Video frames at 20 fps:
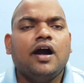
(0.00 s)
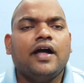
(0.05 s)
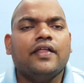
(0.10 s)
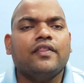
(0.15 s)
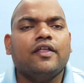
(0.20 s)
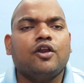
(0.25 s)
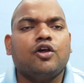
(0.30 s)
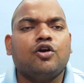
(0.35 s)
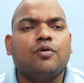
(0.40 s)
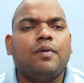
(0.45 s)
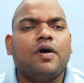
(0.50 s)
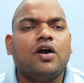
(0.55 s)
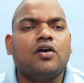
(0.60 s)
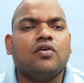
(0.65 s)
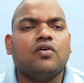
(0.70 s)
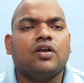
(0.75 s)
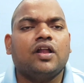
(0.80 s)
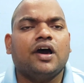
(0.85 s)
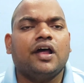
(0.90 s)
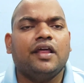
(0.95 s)
అందరూ
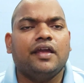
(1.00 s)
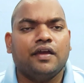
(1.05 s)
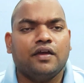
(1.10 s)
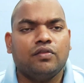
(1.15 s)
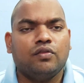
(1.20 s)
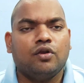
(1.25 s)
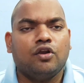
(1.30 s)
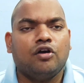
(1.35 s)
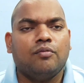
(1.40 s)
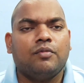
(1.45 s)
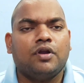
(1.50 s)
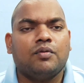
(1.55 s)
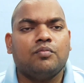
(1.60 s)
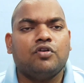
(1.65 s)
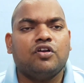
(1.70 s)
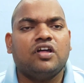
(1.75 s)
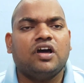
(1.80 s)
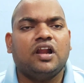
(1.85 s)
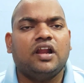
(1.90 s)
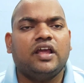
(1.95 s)
బాగుండాలి ఎందులో మనం
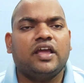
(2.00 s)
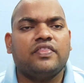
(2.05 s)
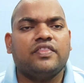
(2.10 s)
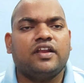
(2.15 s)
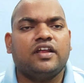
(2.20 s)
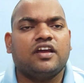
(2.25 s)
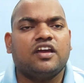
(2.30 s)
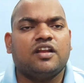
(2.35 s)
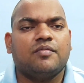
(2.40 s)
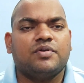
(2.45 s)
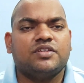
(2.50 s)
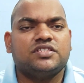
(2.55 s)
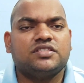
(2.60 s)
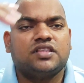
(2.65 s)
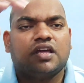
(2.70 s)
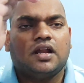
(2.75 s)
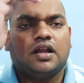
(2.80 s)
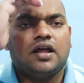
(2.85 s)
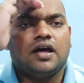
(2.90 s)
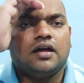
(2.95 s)
ఉండాలి ఎందరికి
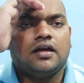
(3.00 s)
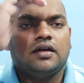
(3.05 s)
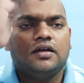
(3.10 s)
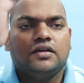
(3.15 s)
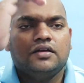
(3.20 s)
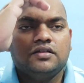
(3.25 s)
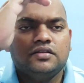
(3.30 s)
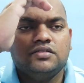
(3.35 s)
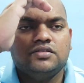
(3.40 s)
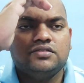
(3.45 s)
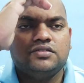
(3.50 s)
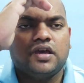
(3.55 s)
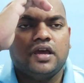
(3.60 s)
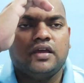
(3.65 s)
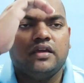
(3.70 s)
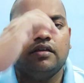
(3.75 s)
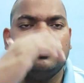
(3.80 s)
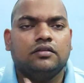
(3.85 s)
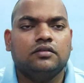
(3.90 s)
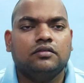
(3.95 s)
నమస్తేనా జై
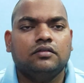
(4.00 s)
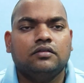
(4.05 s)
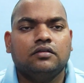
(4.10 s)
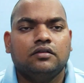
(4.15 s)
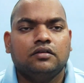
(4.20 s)
హింద్